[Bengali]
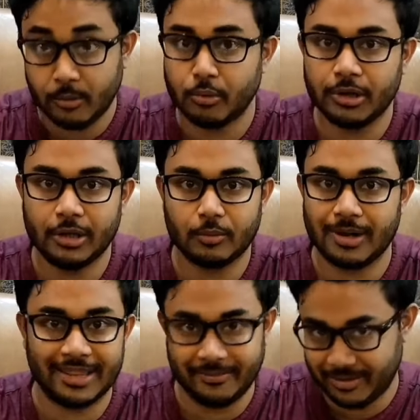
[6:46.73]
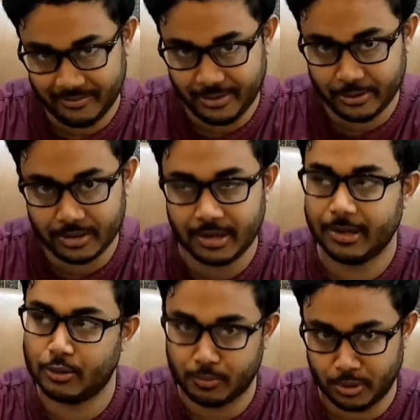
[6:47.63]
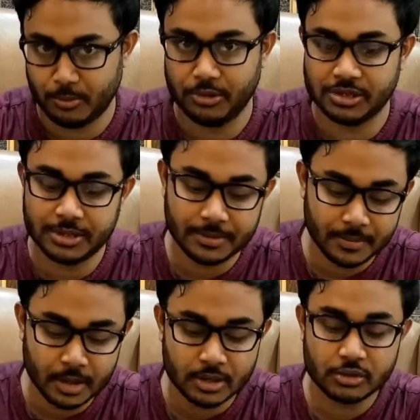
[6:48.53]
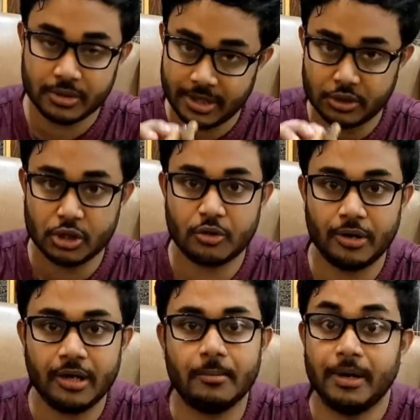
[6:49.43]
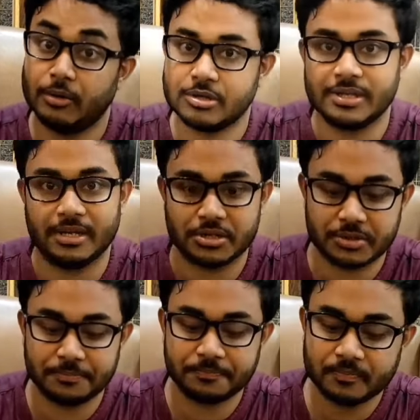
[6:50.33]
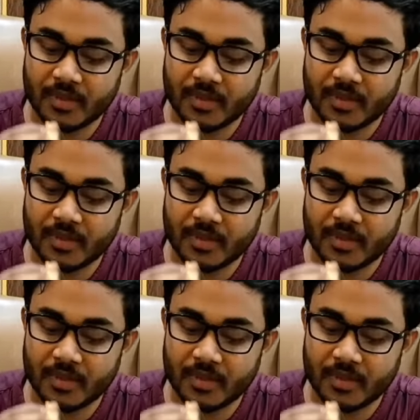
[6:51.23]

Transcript: এখন বলে দিলে তোমরা দেখবে না ভিডিওটা তাই একটু পরে বলছি সো এটা এনজয় করে নিই মেন কোর্স নিয়ে আসছি